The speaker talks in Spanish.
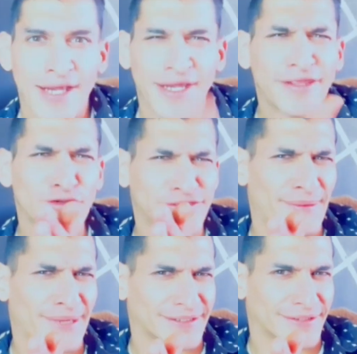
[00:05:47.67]
¿Qué te gusta
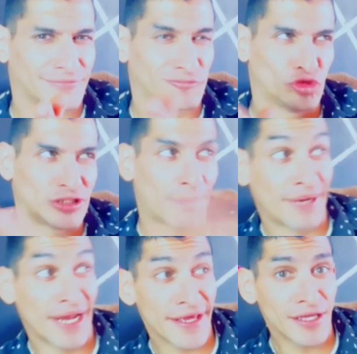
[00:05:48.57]
más? ¿Una
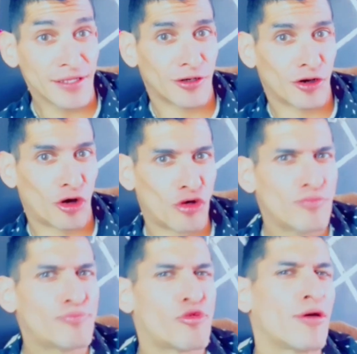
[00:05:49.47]
playa o
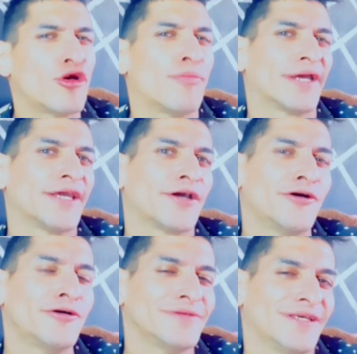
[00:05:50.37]
un pueblo
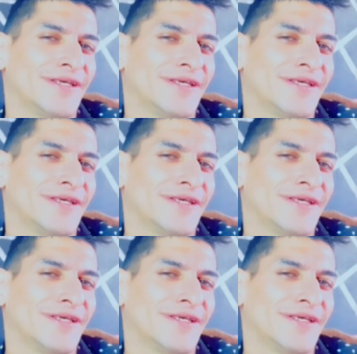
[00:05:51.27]
mágico?